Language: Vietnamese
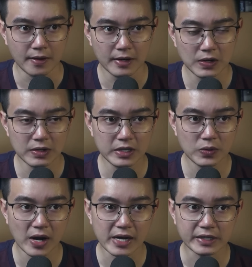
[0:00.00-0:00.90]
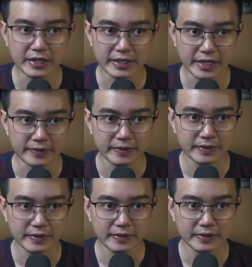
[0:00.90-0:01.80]
Nó lướt qua thật nhanh
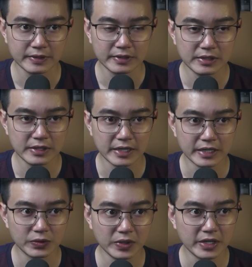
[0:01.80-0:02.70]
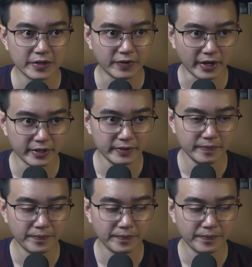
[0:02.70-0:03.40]
trước khi Thúy kịp phản ứng.